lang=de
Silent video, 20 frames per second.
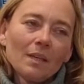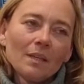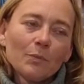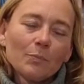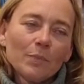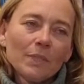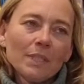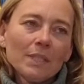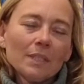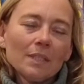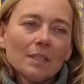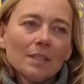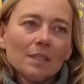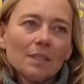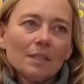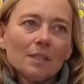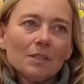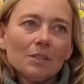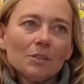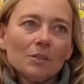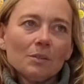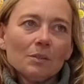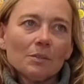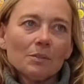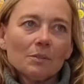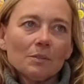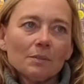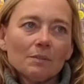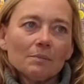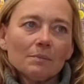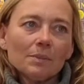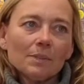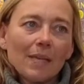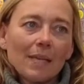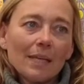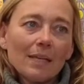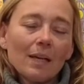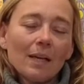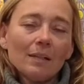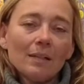Ich bin da in,
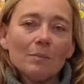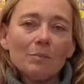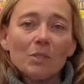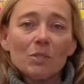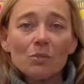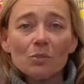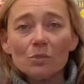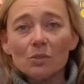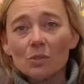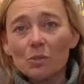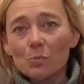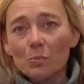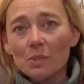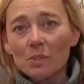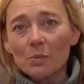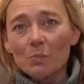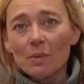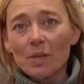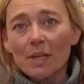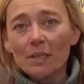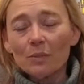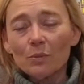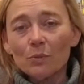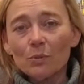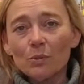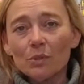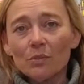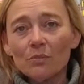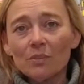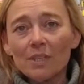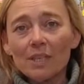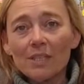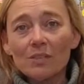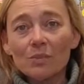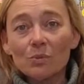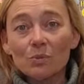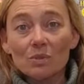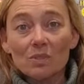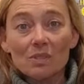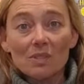seit langem ja schon in Spitzbergen
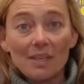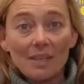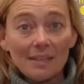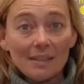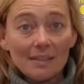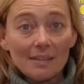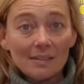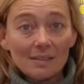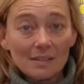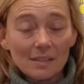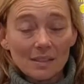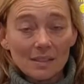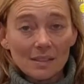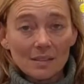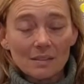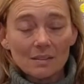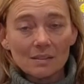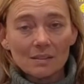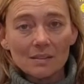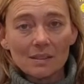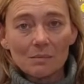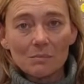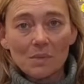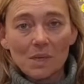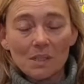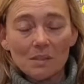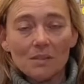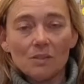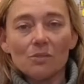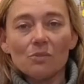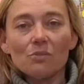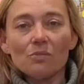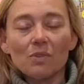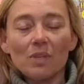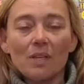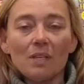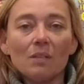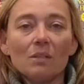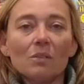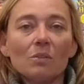unterwegs und sehe diese dramatischen
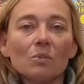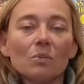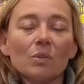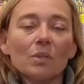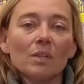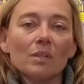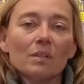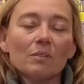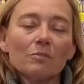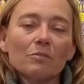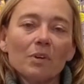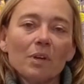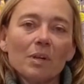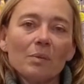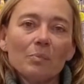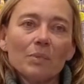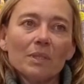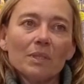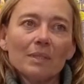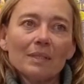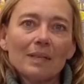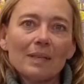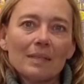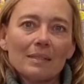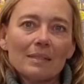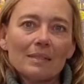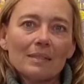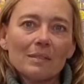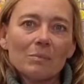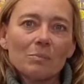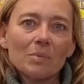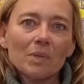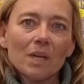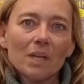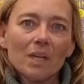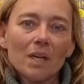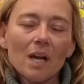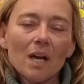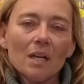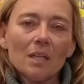Veränderungen, vor allem in den letzten
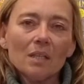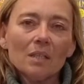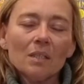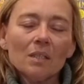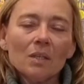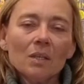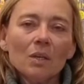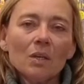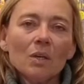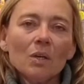paar Jahren,